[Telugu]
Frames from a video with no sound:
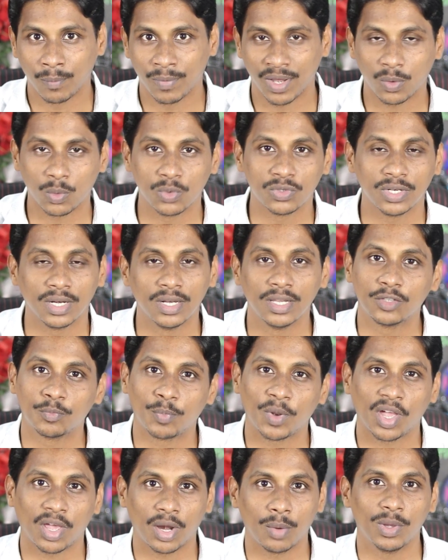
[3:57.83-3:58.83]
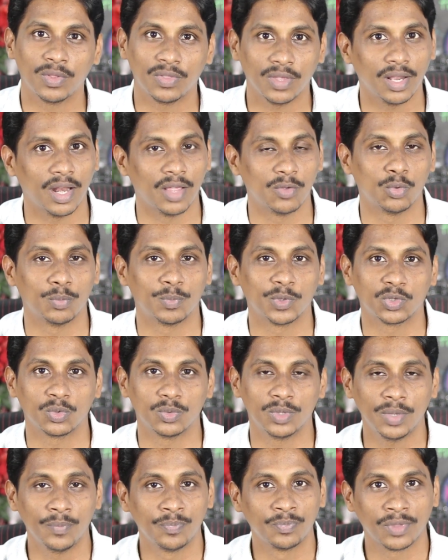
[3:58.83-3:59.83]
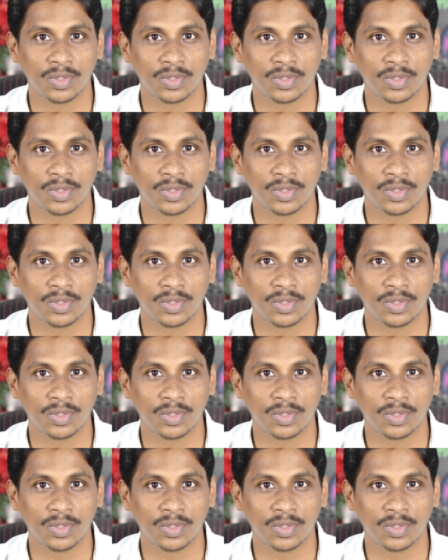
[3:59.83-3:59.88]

మనకు వచ్చిన లిక్ ప్రకారం అయితే ఇలా చూపిస్తుంది